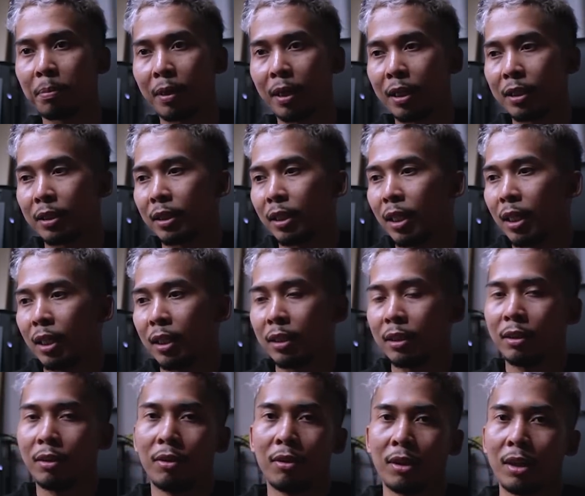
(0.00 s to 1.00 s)

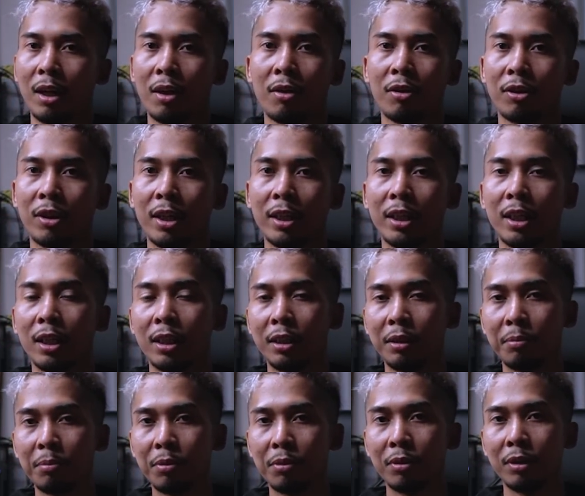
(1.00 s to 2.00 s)
perasaan orang-orang yang
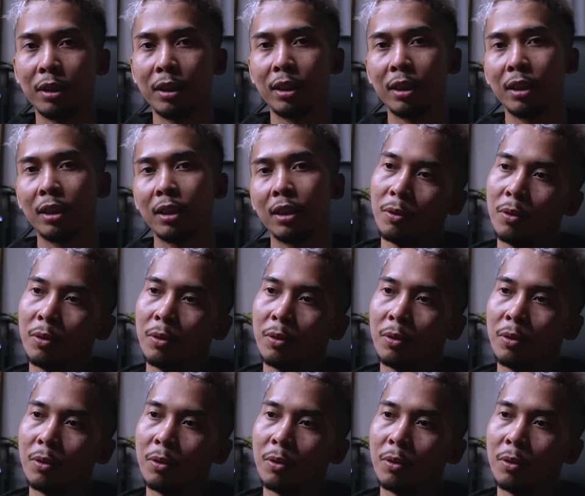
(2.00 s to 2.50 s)
dibully